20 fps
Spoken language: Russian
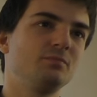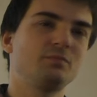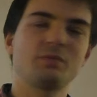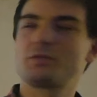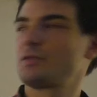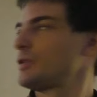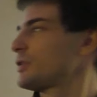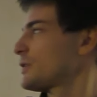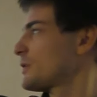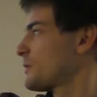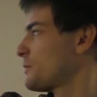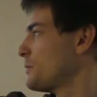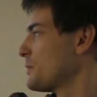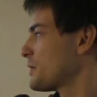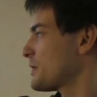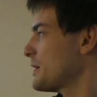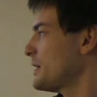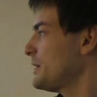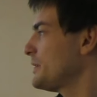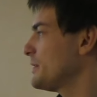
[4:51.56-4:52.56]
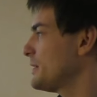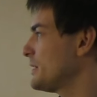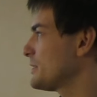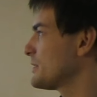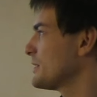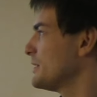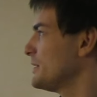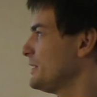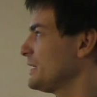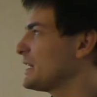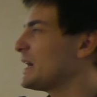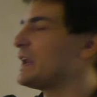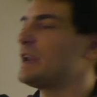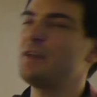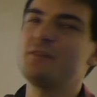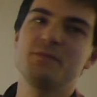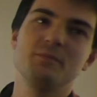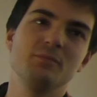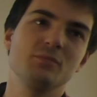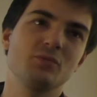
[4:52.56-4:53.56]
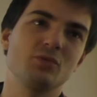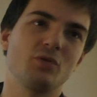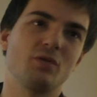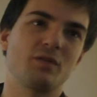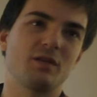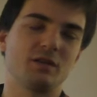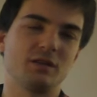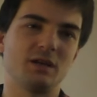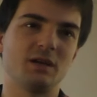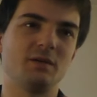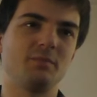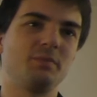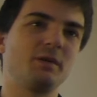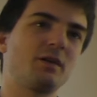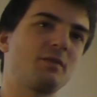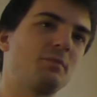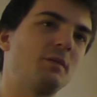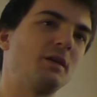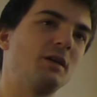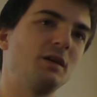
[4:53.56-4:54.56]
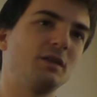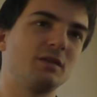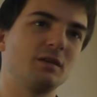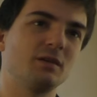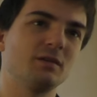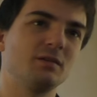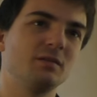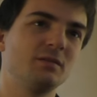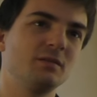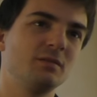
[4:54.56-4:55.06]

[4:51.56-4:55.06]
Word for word: По сути, экспоненциально это логарифм, то есть она по экспоненте